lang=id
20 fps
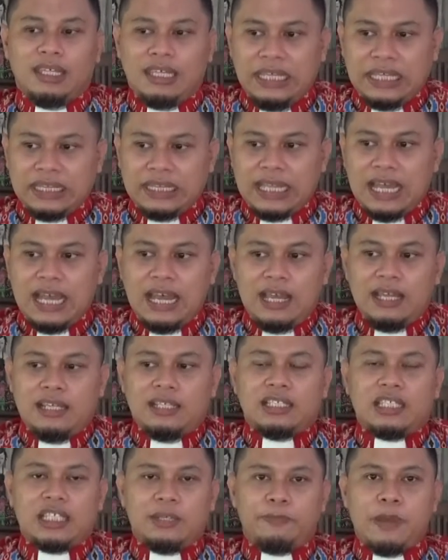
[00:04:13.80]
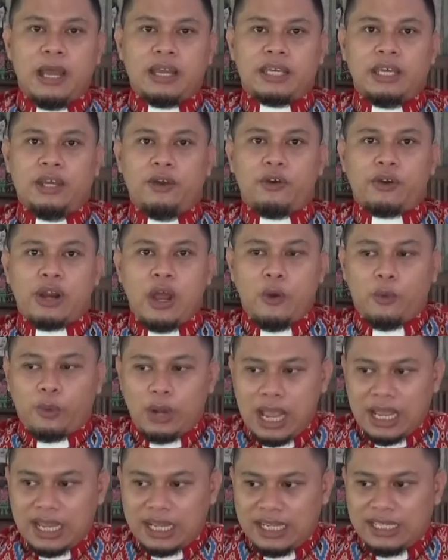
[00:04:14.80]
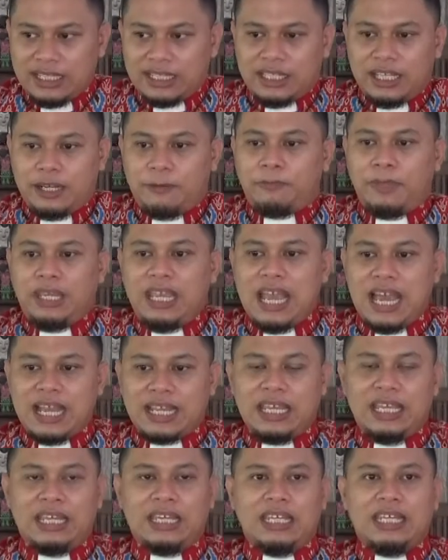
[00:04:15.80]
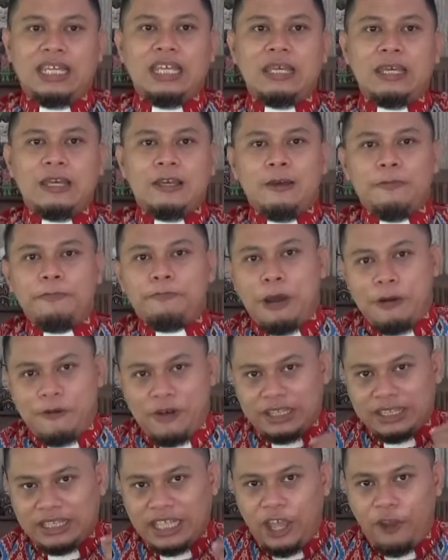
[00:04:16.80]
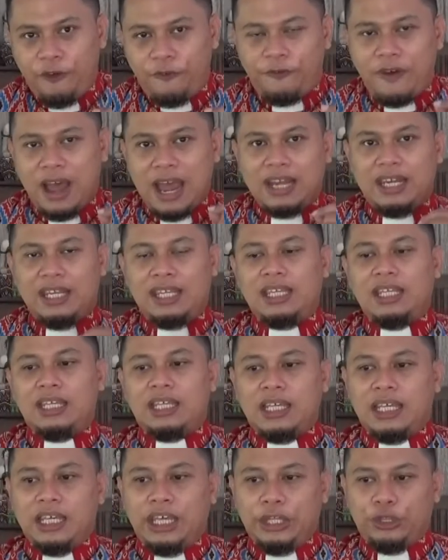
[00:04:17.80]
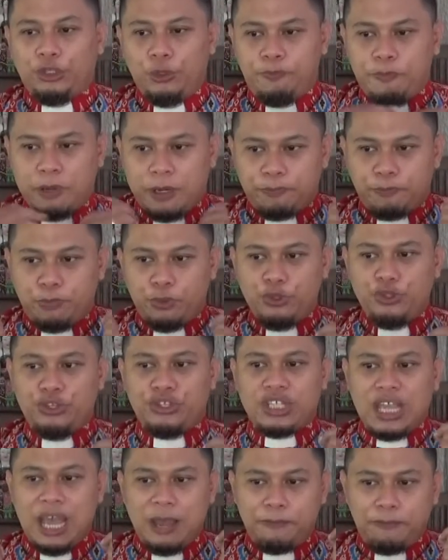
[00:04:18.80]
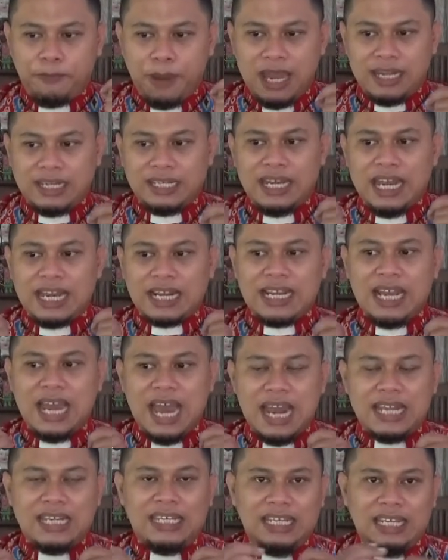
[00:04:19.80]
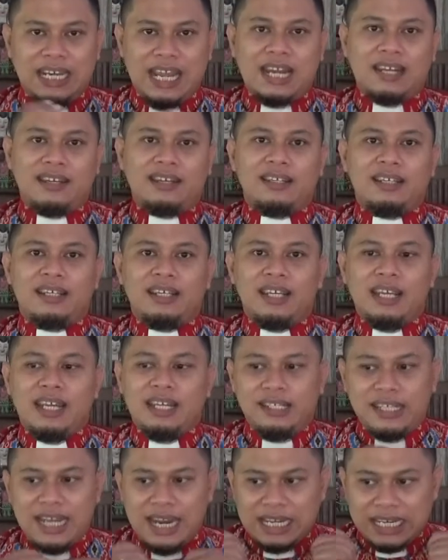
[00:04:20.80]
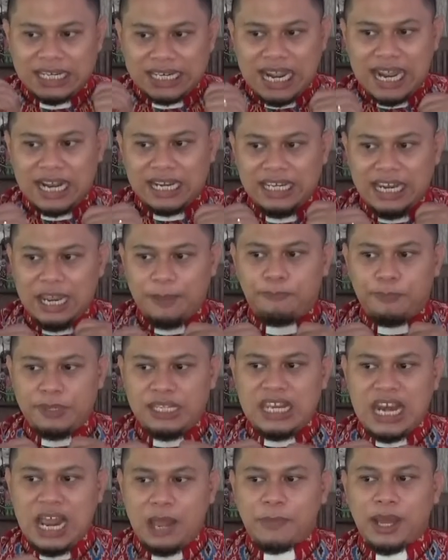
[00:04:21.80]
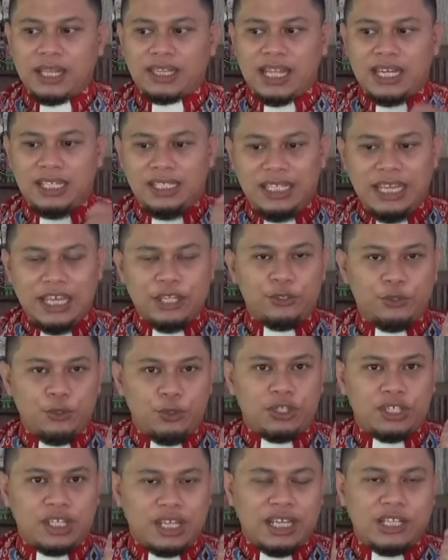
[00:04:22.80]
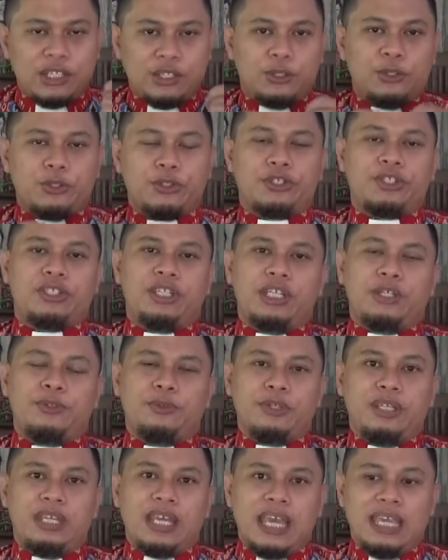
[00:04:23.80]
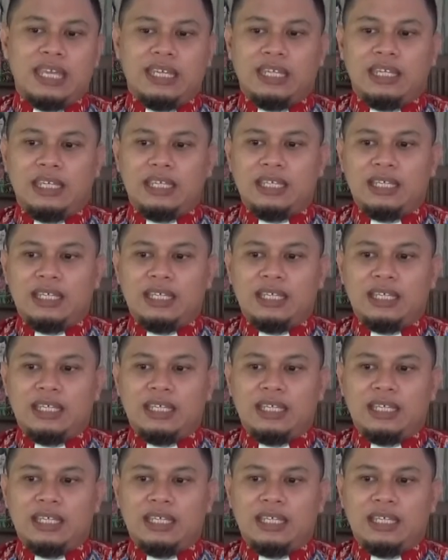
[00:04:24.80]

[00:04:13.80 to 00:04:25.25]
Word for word: Kita sebagai orang-orang Kristen meyakini bahwa teofani itu berpuncak pada kehadiran dan karya penyelamatan Yesus Kristus di dunia ini.